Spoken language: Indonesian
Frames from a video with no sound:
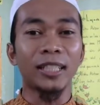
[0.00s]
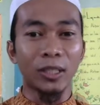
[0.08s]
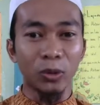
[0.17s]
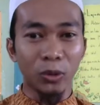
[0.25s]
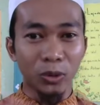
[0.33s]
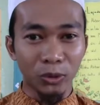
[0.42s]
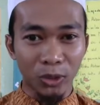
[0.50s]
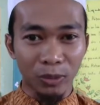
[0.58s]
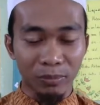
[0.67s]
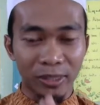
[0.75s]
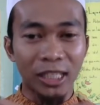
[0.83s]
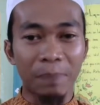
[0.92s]
dan untuk
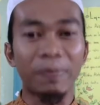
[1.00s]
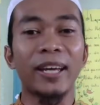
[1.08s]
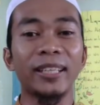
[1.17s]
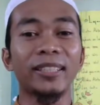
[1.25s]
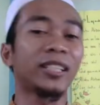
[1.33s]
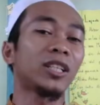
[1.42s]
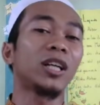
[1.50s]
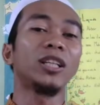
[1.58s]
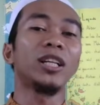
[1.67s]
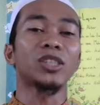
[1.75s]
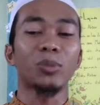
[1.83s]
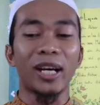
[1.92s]
mencapai keridha
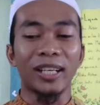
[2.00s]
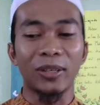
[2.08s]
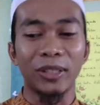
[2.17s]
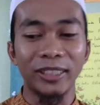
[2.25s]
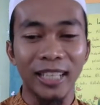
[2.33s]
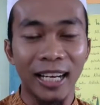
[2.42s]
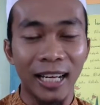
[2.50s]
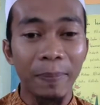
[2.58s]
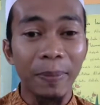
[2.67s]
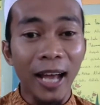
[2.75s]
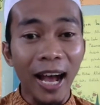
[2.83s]
Allah Subhanahu wa taala.